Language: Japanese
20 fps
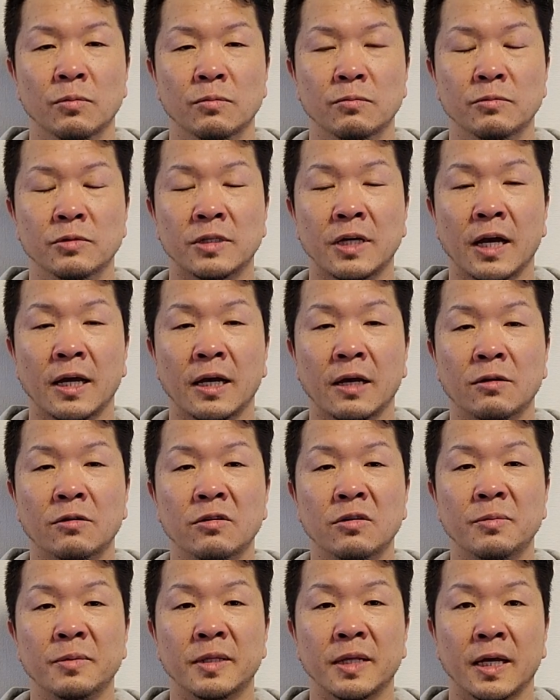迎えが
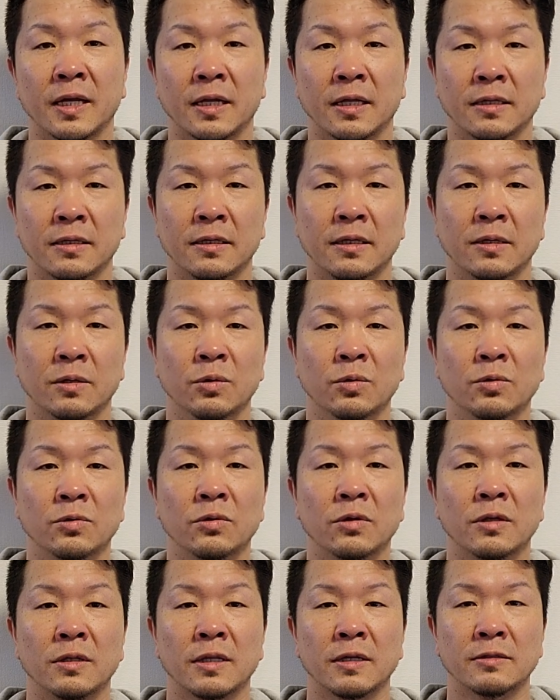来るみたいなんで、本
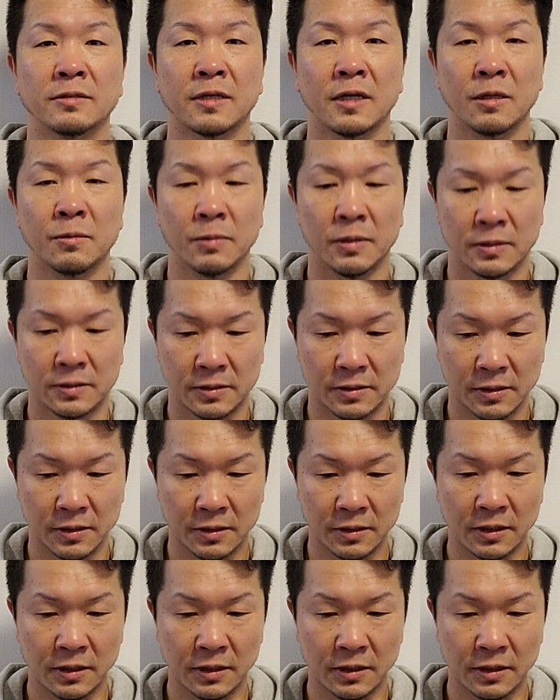当に助かります。